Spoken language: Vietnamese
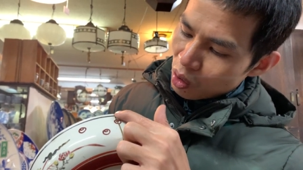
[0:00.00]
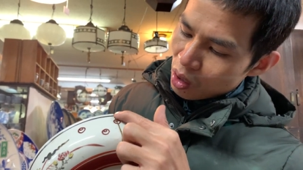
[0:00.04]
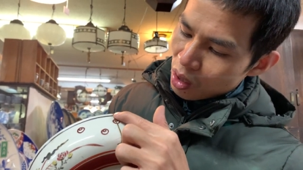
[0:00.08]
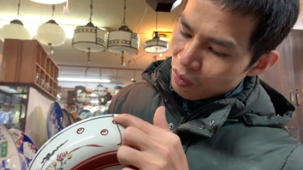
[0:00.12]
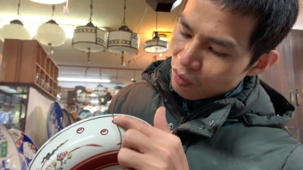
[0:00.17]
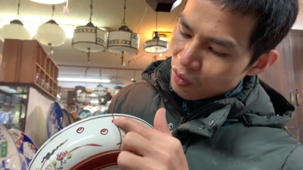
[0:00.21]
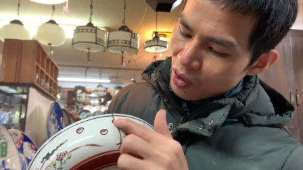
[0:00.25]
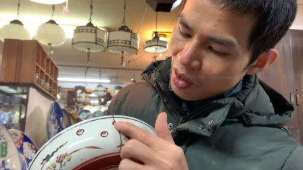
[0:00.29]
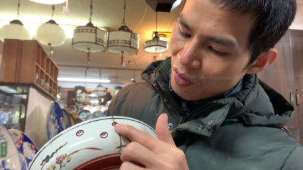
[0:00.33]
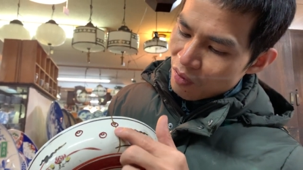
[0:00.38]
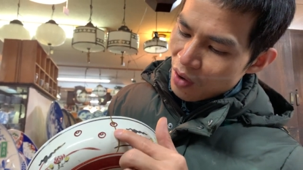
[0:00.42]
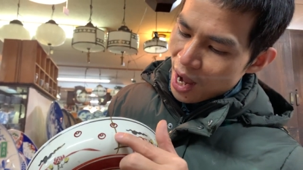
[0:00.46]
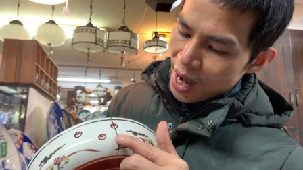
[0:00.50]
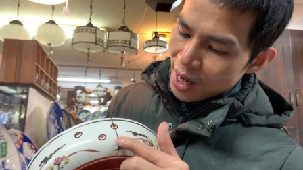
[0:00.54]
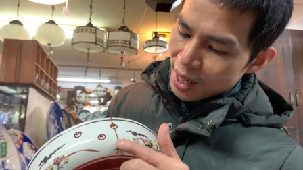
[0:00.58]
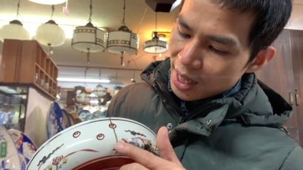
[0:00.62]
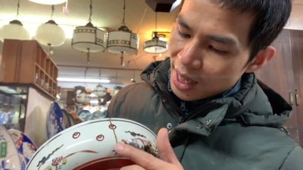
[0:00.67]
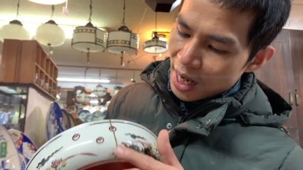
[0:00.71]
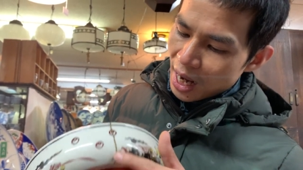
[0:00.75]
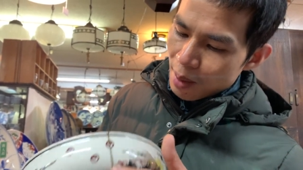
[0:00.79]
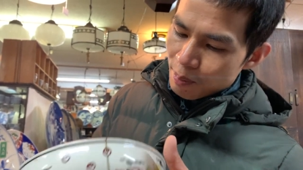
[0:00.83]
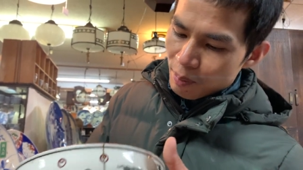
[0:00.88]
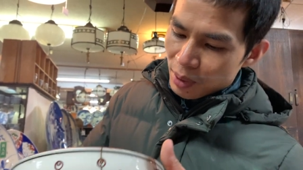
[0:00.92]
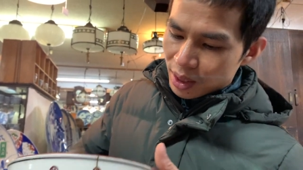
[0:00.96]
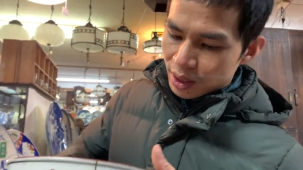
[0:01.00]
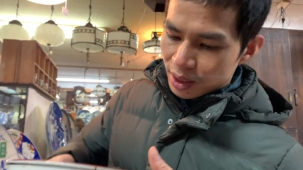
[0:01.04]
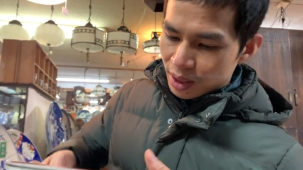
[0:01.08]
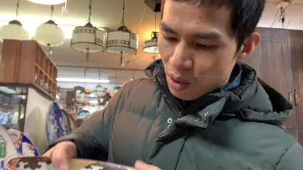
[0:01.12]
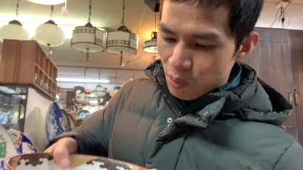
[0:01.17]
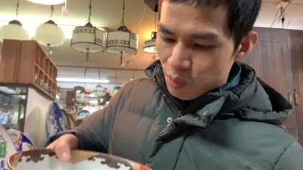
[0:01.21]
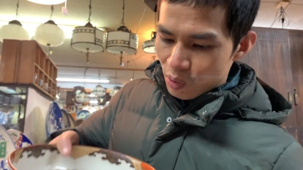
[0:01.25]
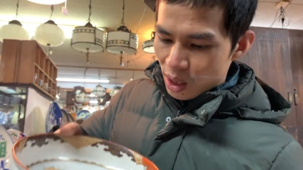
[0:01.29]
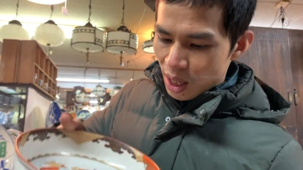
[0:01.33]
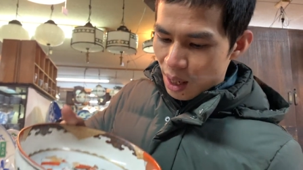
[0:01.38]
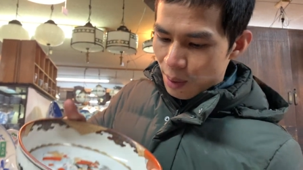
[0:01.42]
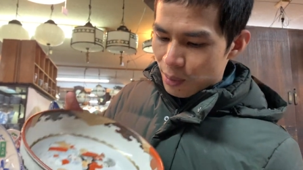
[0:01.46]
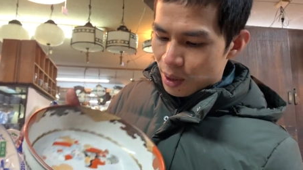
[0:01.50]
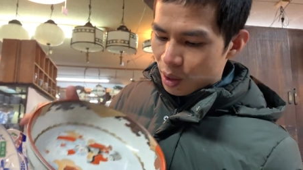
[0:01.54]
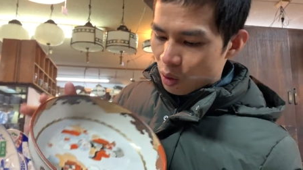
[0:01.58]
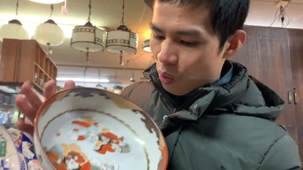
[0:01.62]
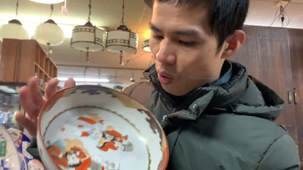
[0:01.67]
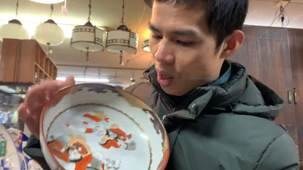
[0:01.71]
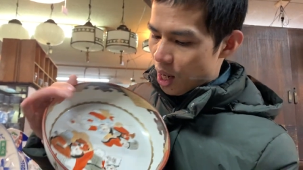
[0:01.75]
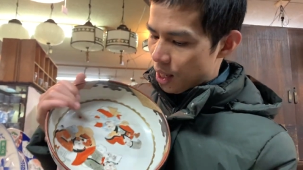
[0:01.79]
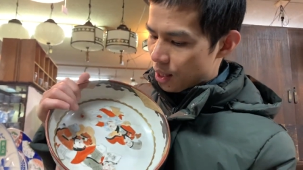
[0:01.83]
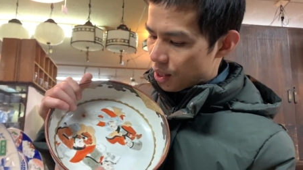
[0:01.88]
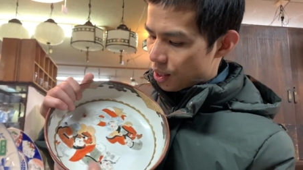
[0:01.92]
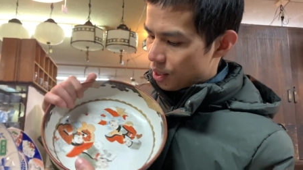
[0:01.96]
đường vẽ vàng cả mặt trong cả mặt
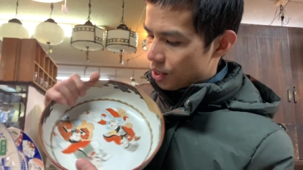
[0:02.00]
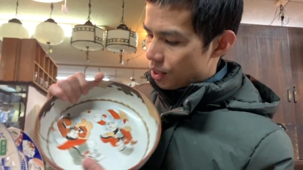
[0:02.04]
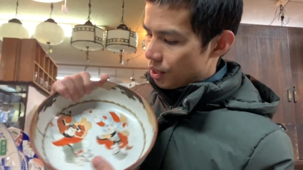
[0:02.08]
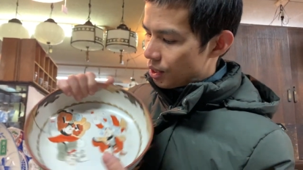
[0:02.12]
ngoài